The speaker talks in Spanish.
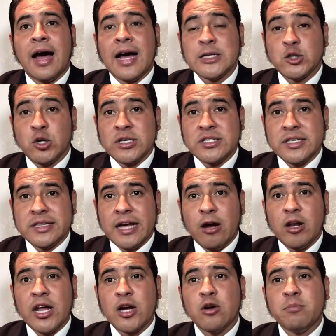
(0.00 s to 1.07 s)
ha
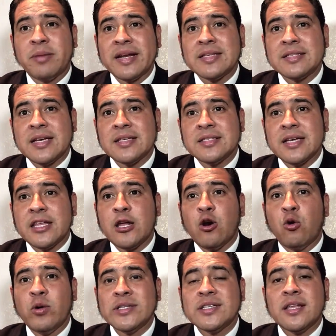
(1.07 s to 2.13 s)
solicitado la comparecencia de
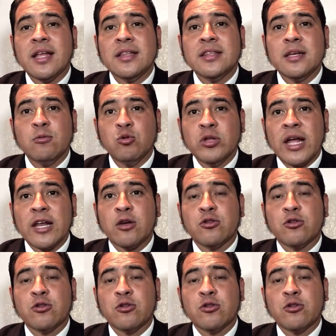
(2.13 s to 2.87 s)
los jueces del tribunal